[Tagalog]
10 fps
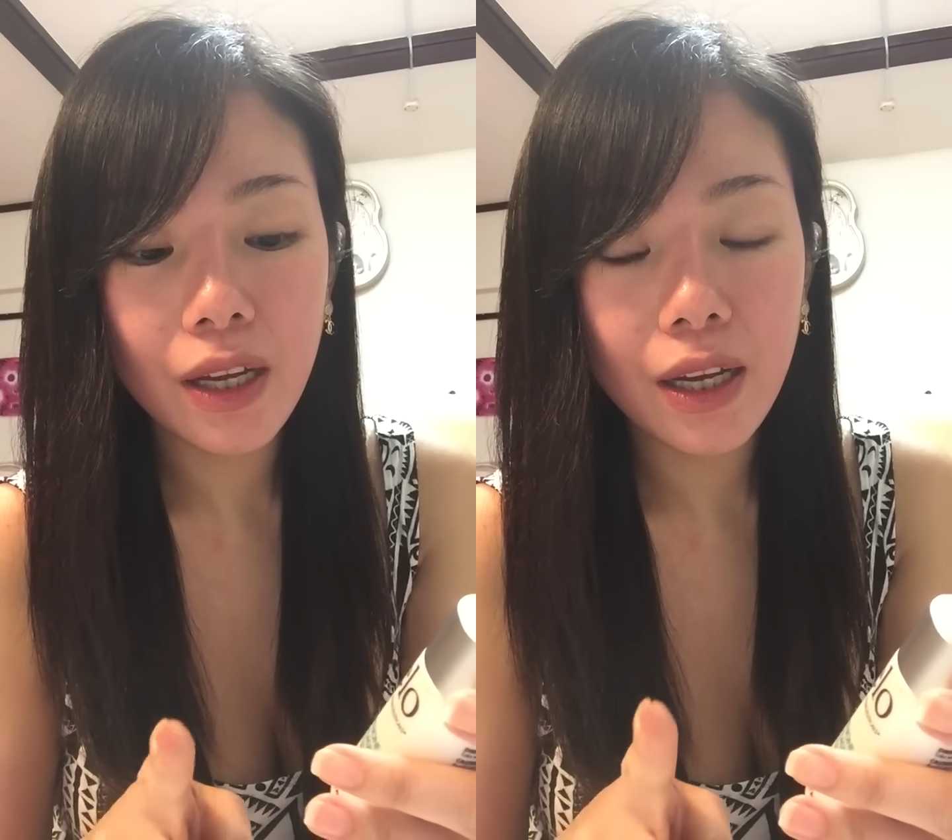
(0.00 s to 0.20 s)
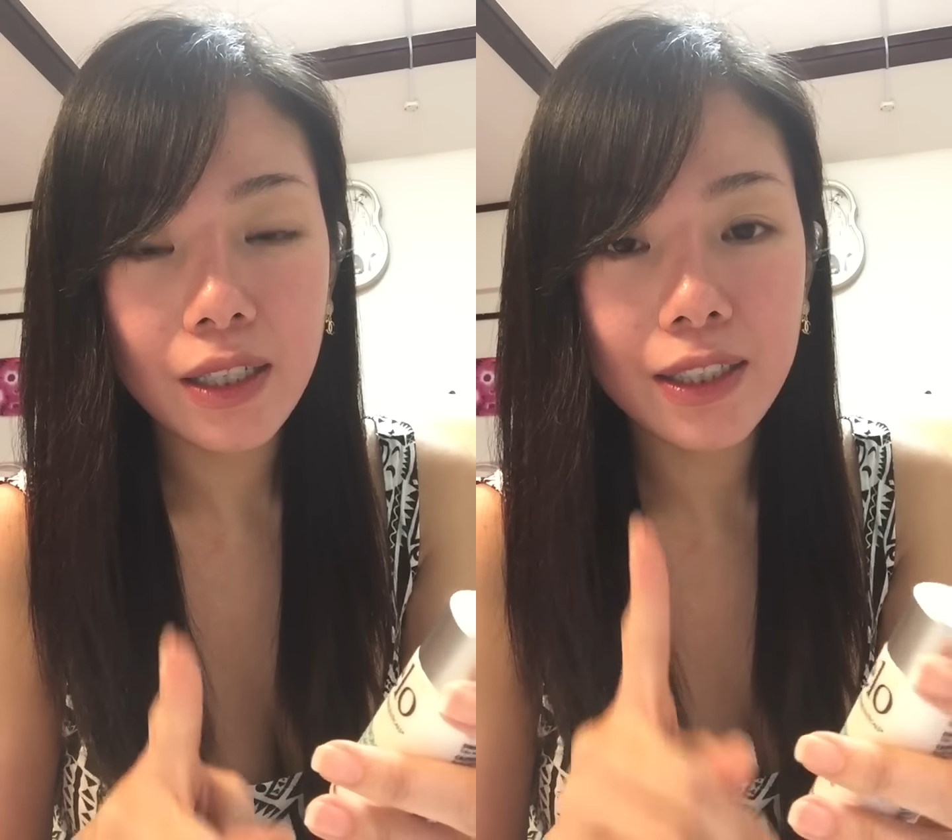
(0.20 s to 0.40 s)

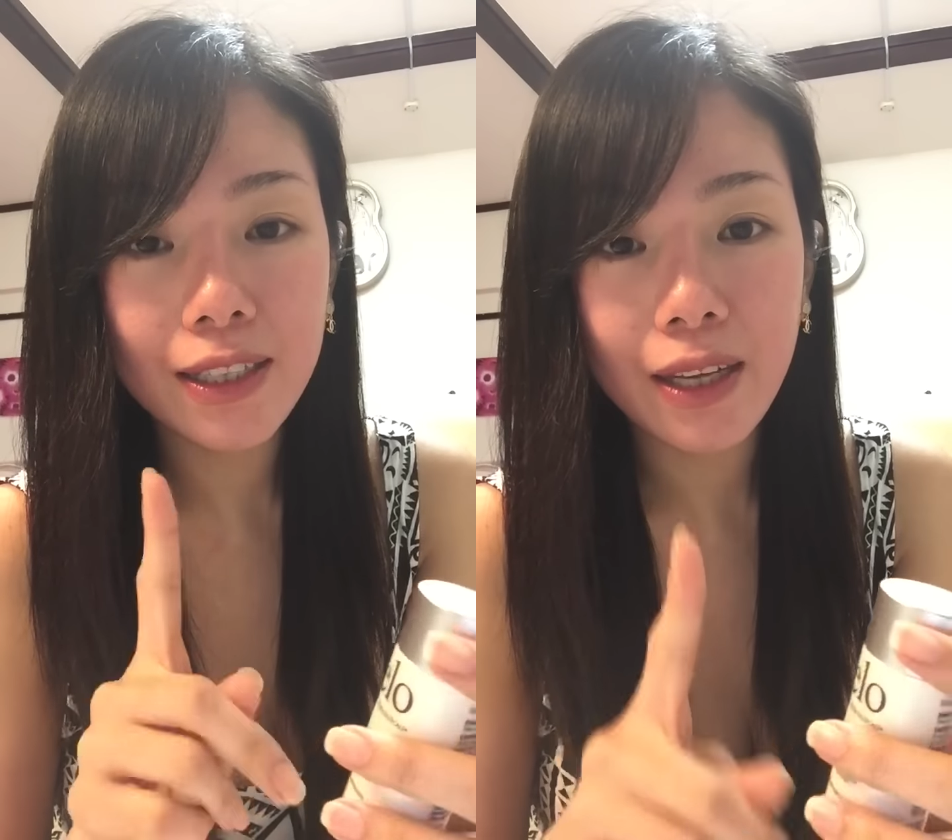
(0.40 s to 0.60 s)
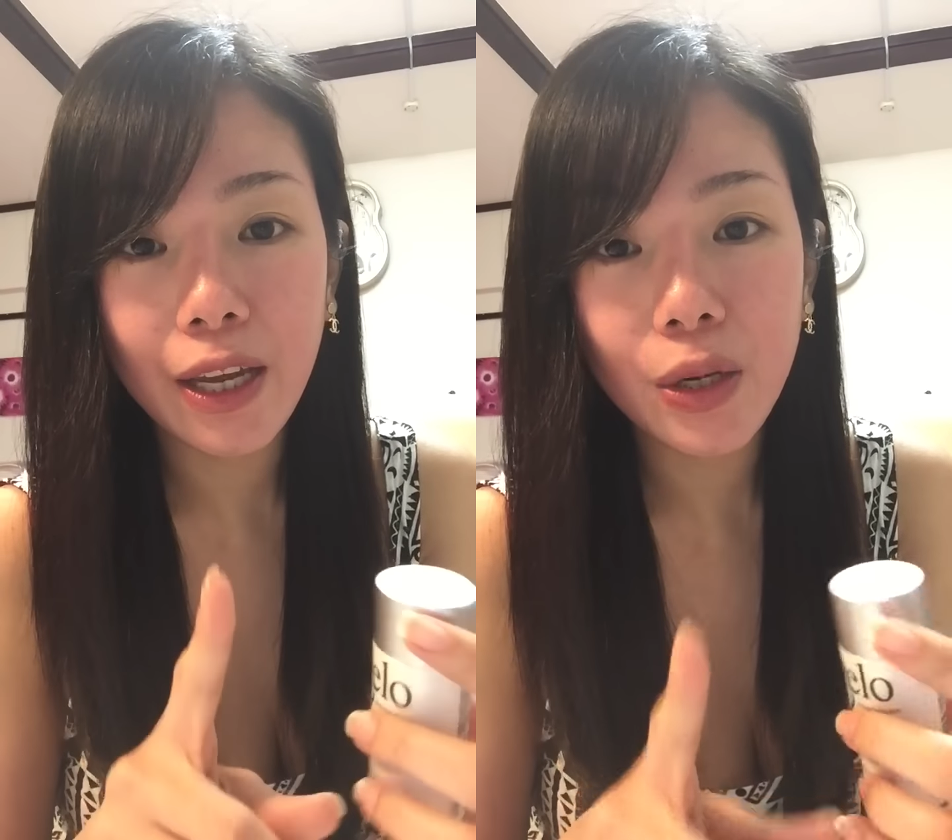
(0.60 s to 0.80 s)
ang
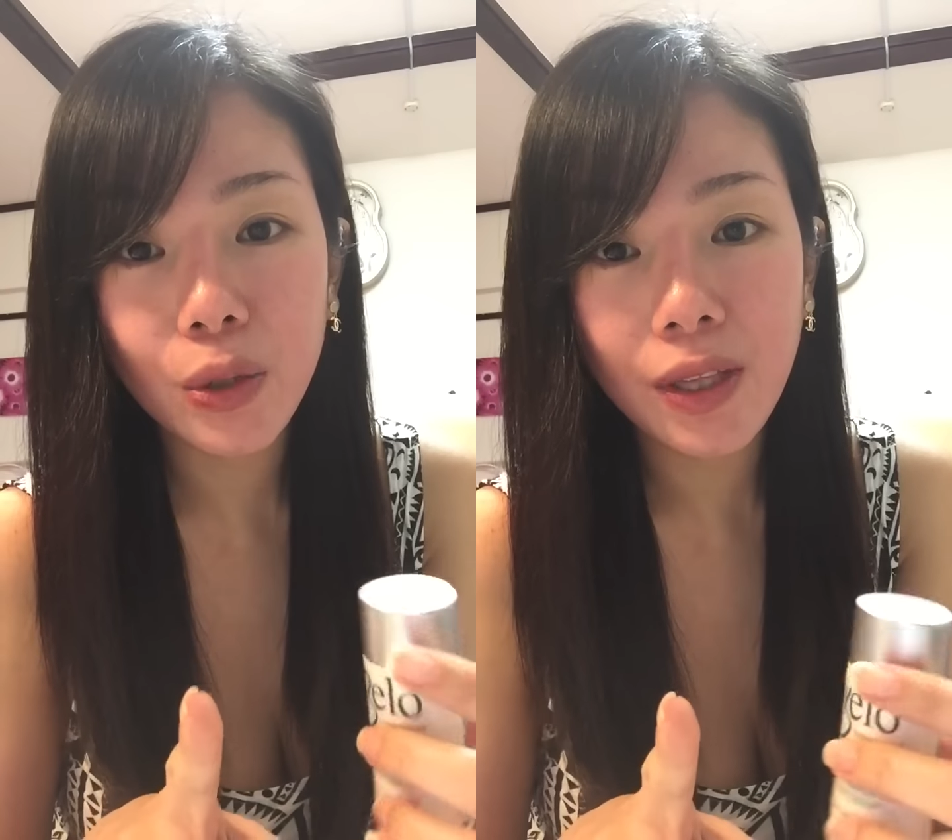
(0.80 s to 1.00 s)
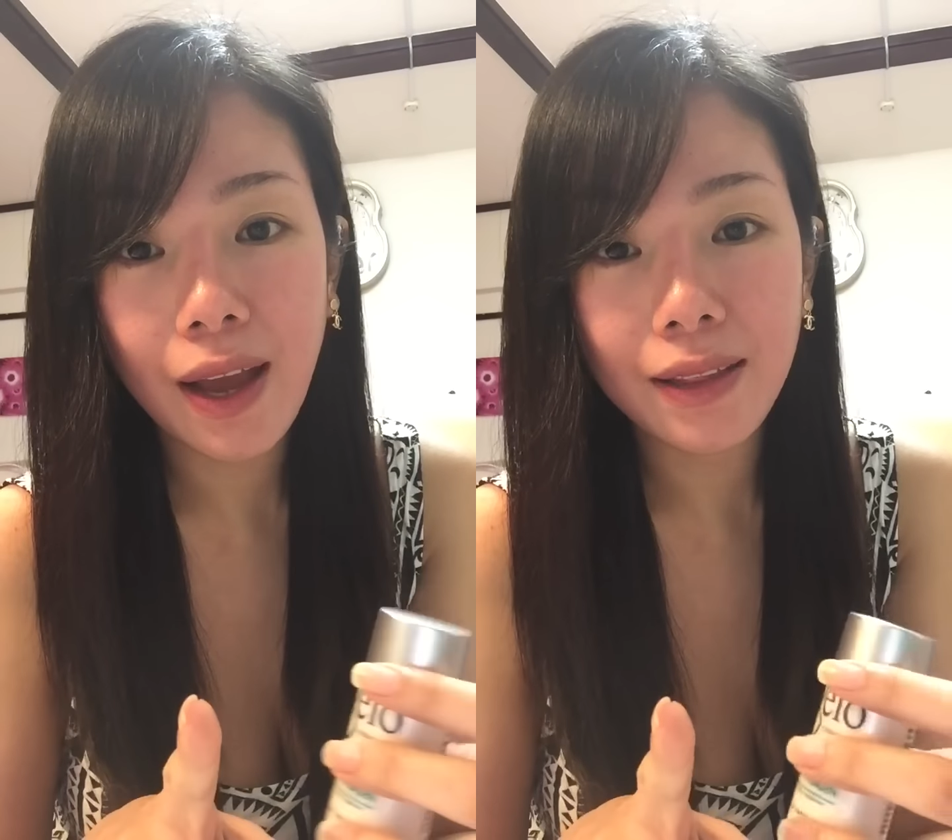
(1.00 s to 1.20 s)
na-try
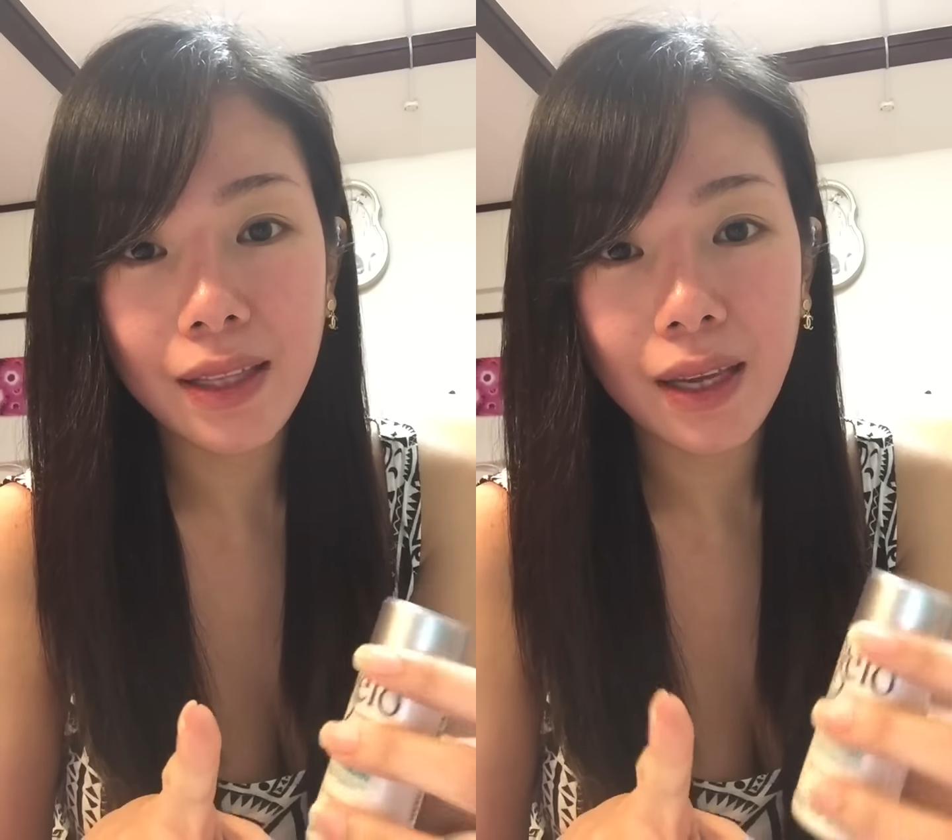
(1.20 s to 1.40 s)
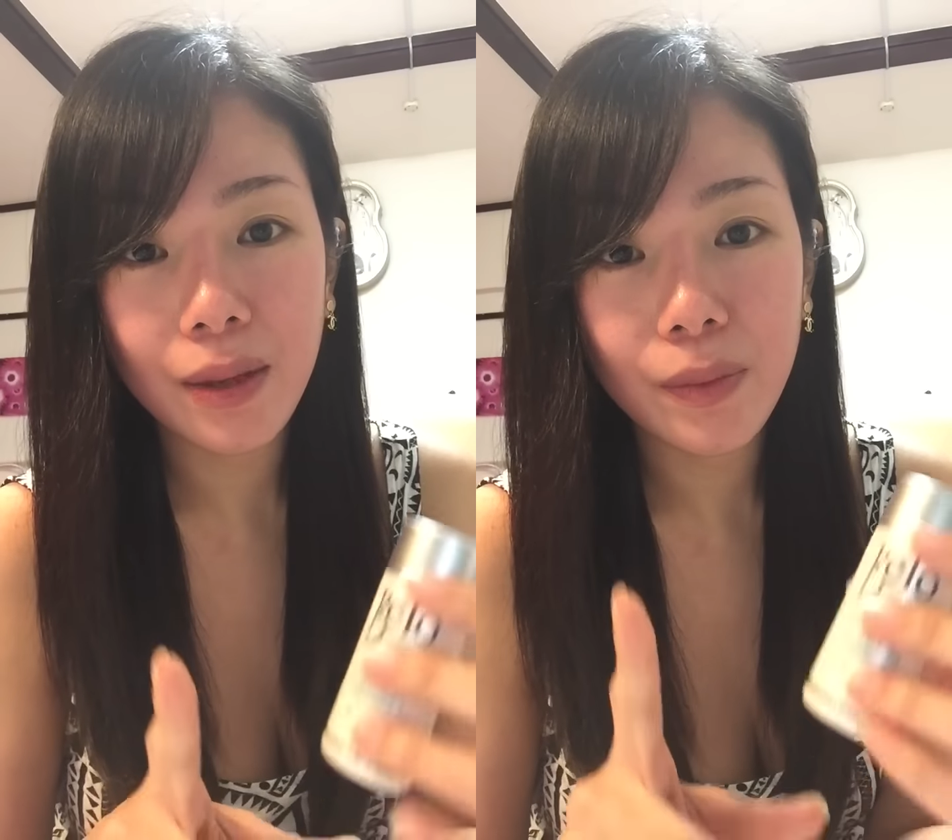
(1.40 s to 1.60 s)
ko
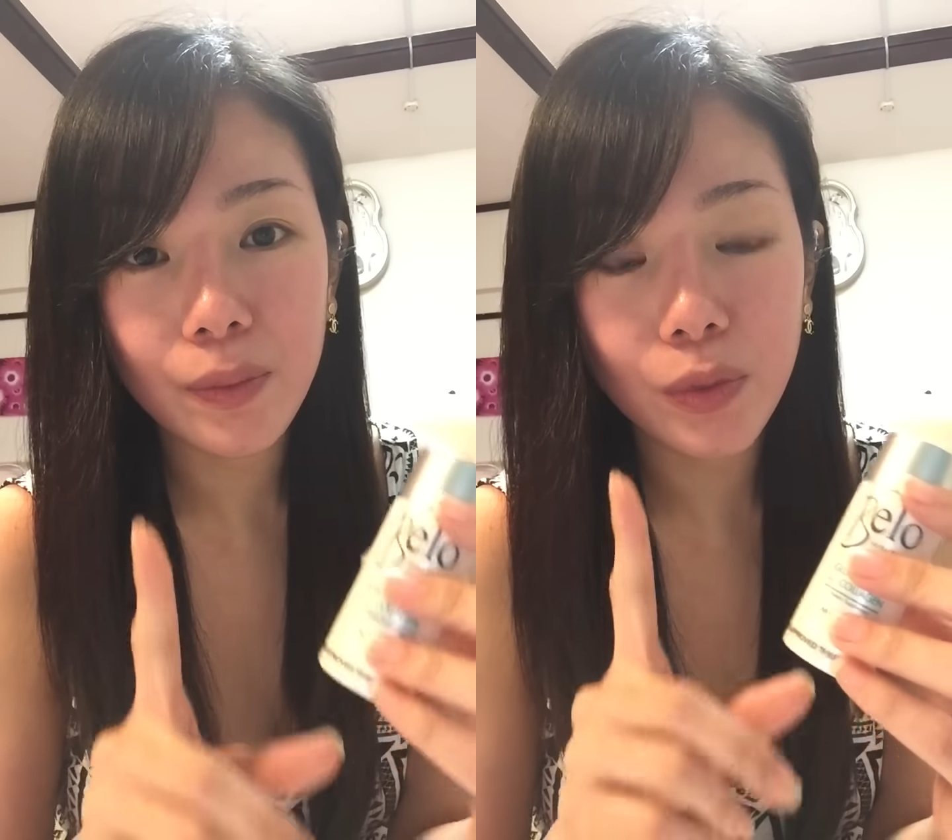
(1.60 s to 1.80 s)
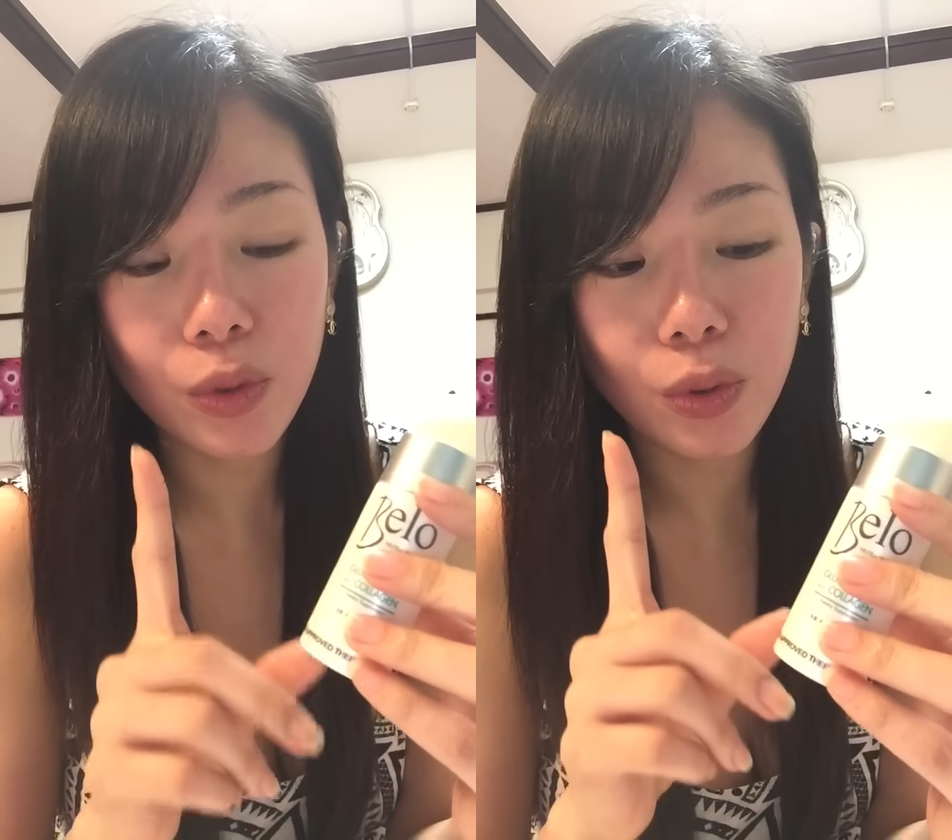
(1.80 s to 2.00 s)
dati
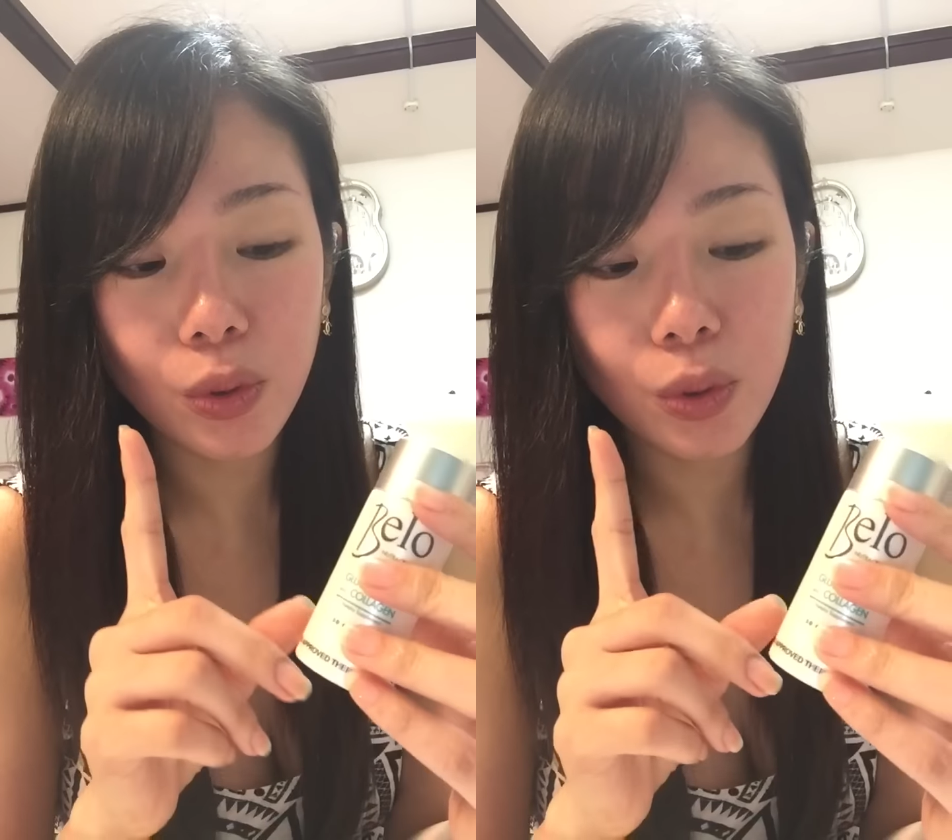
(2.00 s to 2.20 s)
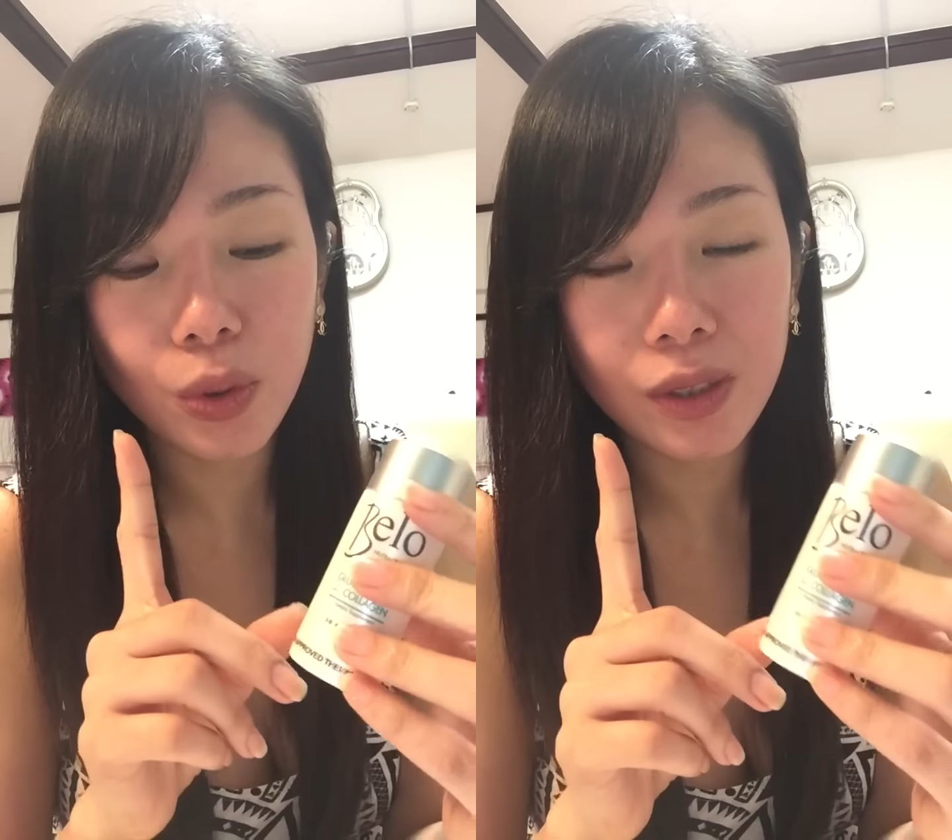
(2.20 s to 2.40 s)

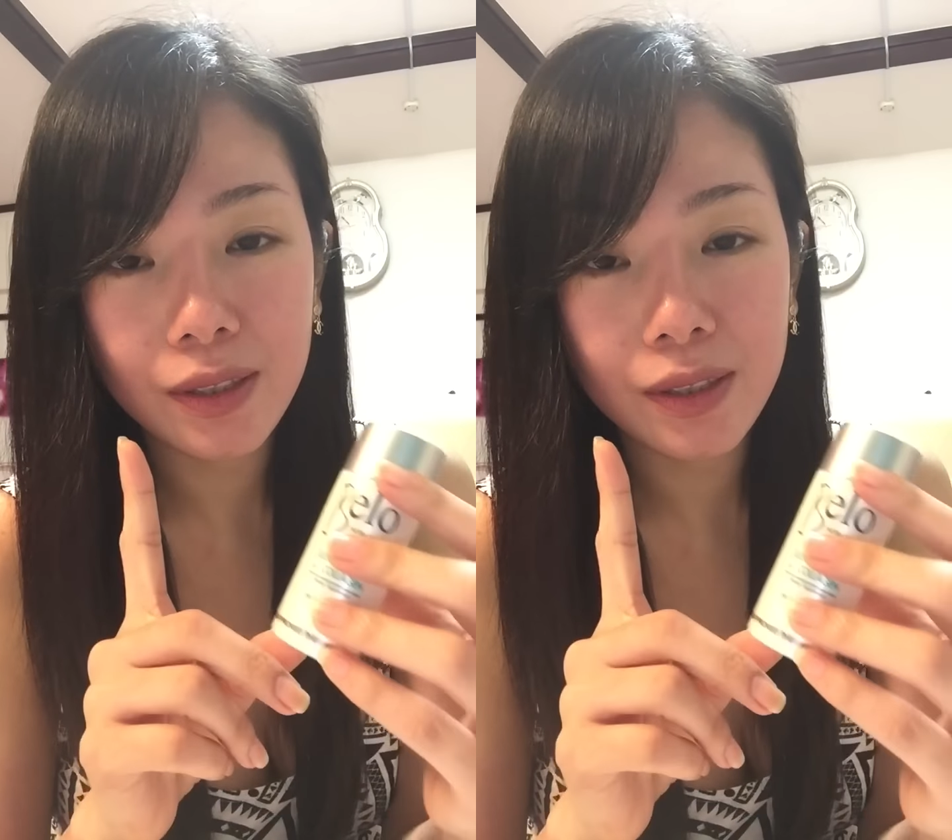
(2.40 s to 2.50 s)
nung